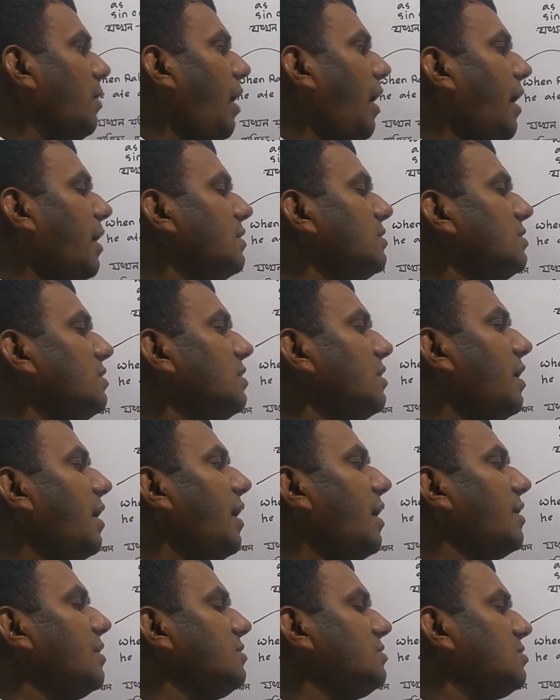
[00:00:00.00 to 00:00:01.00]
অ্যান্ড হি
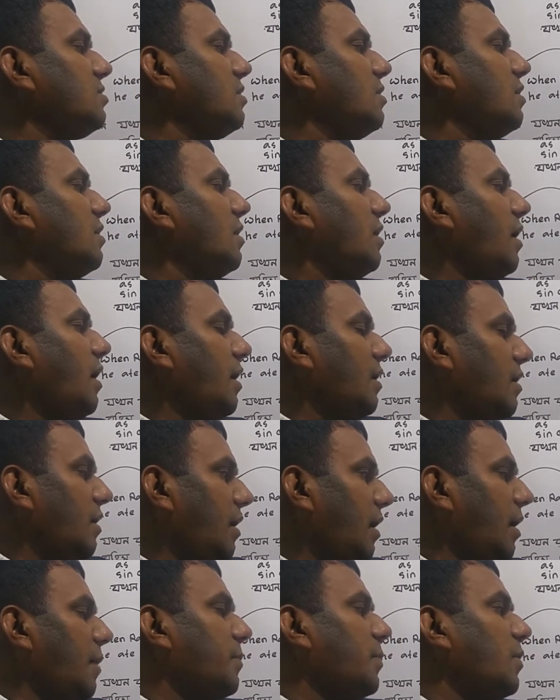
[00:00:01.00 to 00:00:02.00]
এইট অ্যান
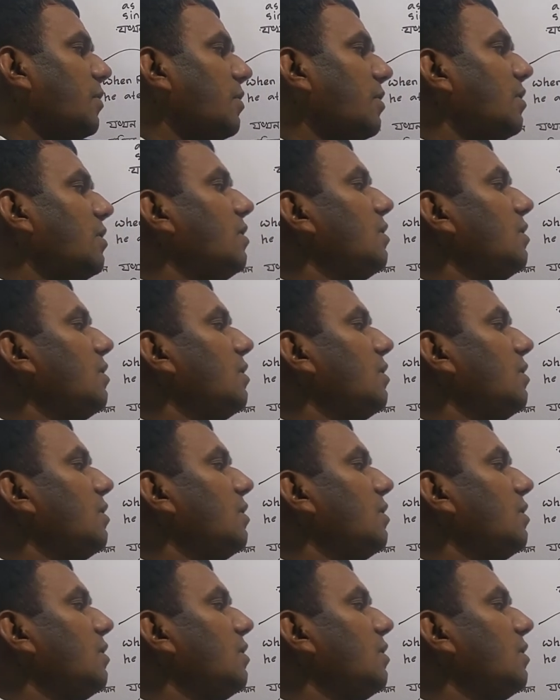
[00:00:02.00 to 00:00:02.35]
অ্যাপল